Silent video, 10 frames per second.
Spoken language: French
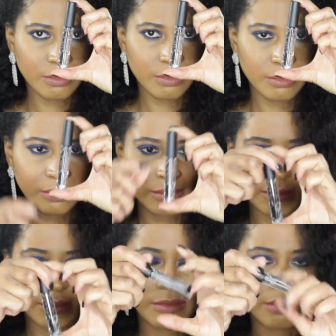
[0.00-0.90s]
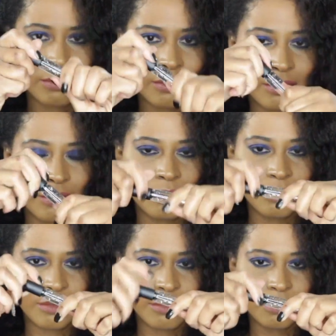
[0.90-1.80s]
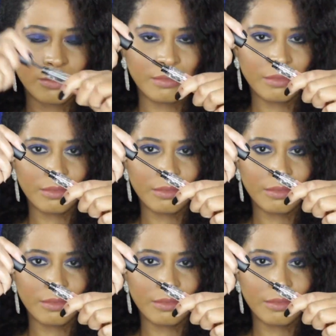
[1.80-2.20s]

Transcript: Case 9, gel à sourcils MAC